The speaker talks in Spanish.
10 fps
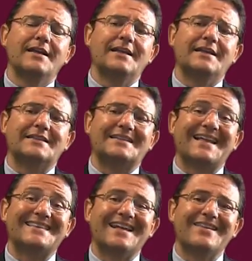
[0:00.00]
eh,
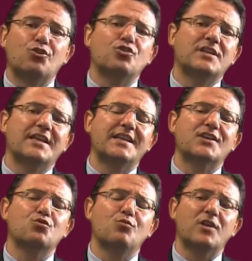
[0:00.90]
tratar de conseguir que
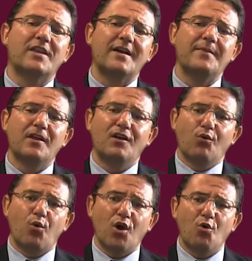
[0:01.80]
su moneda
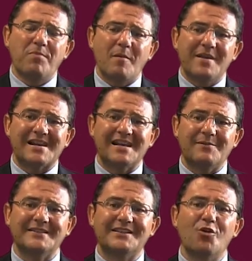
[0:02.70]
juegue un papel
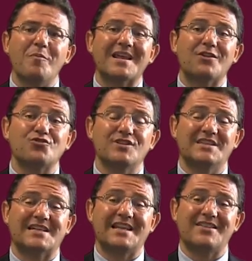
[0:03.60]
relevante en los mercados
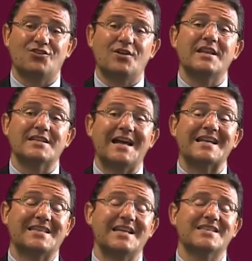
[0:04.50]
internacionales,
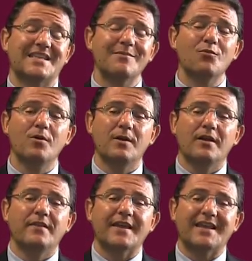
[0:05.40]
hasta el extremo
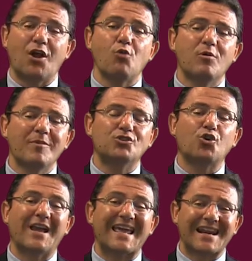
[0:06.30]
de que en algún
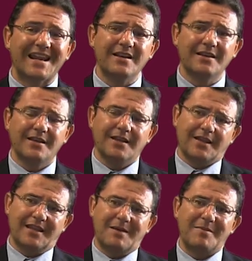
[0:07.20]
momento querrán
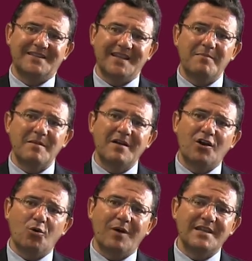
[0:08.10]
que las materias primas
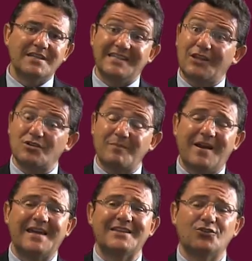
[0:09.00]
globales ya no se
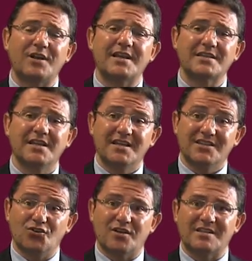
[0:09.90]
pagan en dólares,
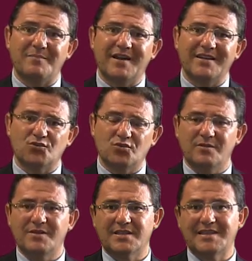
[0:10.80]
sino que se paguen en su
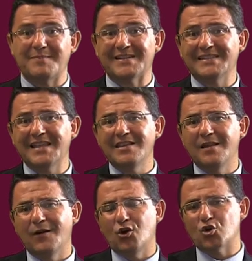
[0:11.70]
divisa. Y a partir de ahí
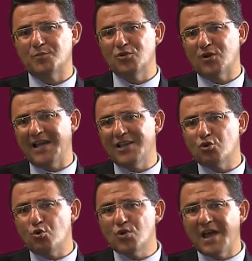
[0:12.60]
os pido que hagáis
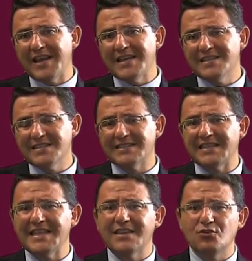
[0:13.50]
un análisis
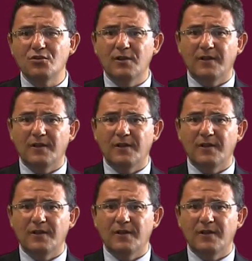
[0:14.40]
detallado